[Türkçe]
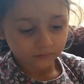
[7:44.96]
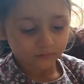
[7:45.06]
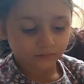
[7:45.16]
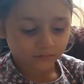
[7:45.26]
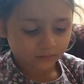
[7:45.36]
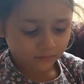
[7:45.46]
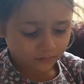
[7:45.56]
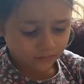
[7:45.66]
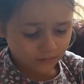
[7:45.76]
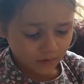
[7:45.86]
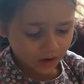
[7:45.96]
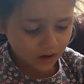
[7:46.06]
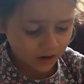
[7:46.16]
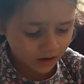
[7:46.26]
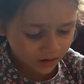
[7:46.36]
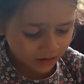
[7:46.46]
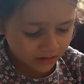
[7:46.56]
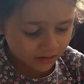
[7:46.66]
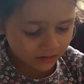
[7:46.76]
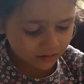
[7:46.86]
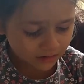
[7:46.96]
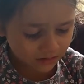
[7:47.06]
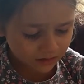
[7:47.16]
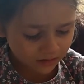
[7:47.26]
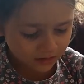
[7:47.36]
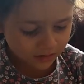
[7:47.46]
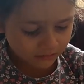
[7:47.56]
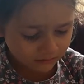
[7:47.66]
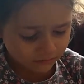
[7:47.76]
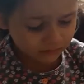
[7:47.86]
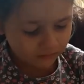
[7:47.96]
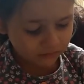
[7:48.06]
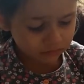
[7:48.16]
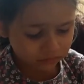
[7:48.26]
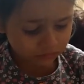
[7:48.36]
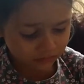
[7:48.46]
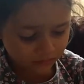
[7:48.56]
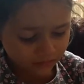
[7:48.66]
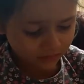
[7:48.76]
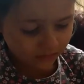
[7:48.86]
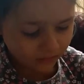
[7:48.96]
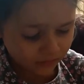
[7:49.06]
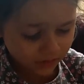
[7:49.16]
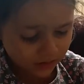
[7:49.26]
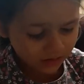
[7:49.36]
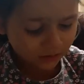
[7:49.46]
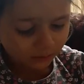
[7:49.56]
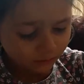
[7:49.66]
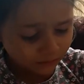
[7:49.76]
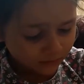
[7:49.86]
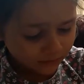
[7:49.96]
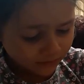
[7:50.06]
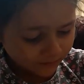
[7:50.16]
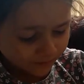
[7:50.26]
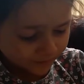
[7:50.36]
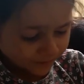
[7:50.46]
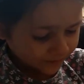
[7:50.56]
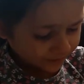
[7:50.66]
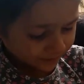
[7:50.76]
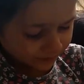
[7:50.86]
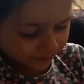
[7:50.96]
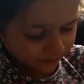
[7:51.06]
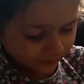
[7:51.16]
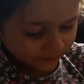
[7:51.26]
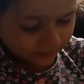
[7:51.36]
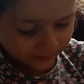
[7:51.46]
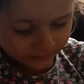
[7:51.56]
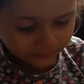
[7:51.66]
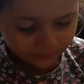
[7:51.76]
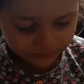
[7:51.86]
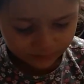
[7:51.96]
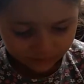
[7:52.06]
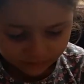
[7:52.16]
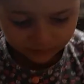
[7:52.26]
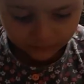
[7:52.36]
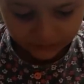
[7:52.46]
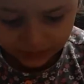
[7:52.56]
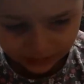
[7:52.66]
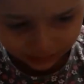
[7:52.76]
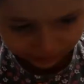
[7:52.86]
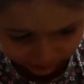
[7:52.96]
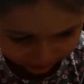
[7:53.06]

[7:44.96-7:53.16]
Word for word: da merak ediyorlar içebilecek misin diye. Bence içebilir bunu. Bence bir 5 saniye daha verirsem içer. Ne diyorsun